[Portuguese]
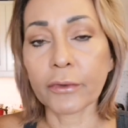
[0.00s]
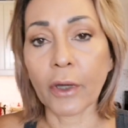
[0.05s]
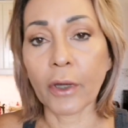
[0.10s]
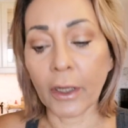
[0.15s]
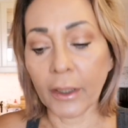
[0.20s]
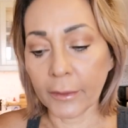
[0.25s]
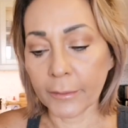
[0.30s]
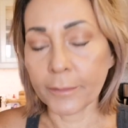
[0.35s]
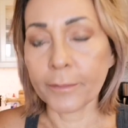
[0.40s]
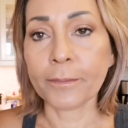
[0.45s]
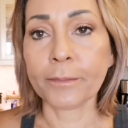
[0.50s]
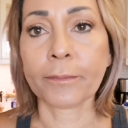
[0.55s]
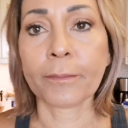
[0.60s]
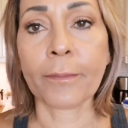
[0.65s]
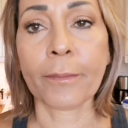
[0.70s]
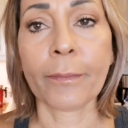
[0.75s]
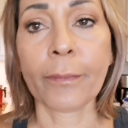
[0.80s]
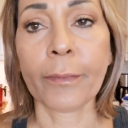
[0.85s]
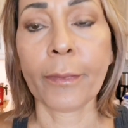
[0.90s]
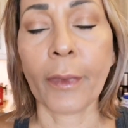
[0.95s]
olha.
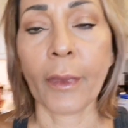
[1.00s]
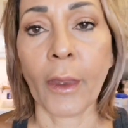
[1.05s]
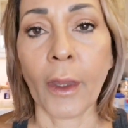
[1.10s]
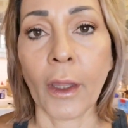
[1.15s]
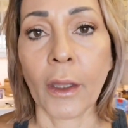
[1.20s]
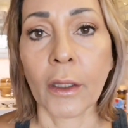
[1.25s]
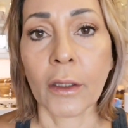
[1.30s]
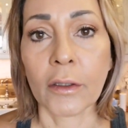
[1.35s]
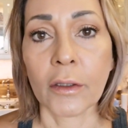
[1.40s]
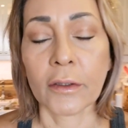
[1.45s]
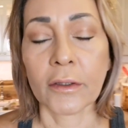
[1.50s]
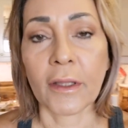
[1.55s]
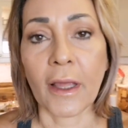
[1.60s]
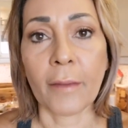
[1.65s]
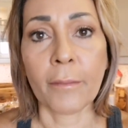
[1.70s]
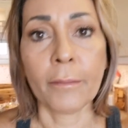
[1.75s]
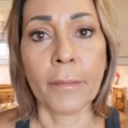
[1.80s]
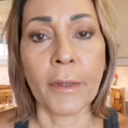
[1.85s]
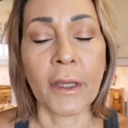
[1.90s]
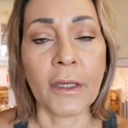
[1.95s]
Tá
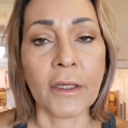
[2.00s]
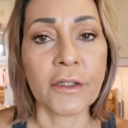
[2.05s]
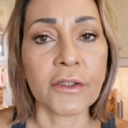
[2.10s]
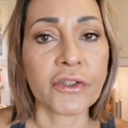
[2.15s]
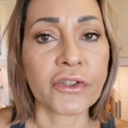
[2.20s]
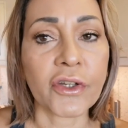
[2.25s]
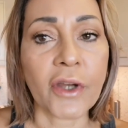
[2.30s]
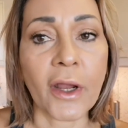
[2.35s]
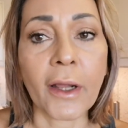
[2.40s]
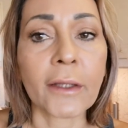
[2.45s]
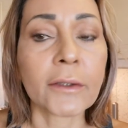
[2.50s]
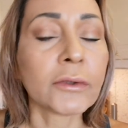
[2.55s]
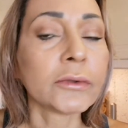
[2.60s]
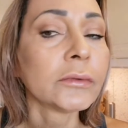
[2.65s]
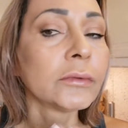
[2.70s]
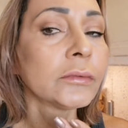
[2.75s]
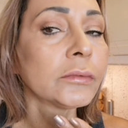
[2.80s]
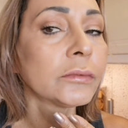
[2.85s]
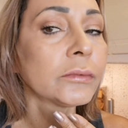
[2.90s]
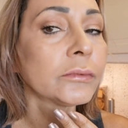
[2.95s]
bem inchado.